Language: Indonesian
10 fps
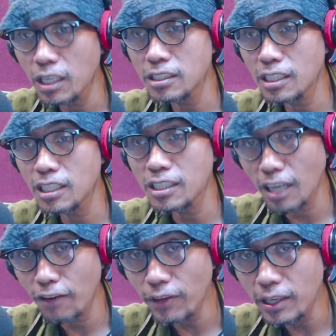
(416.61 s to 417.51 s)
sedikit
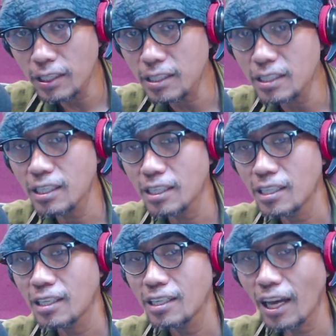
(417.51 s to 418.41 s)
kafein,
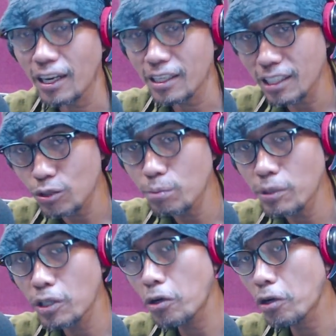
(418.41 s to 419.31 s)
hal itu
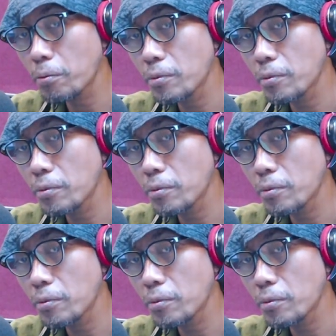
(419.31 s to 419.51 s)
mendorong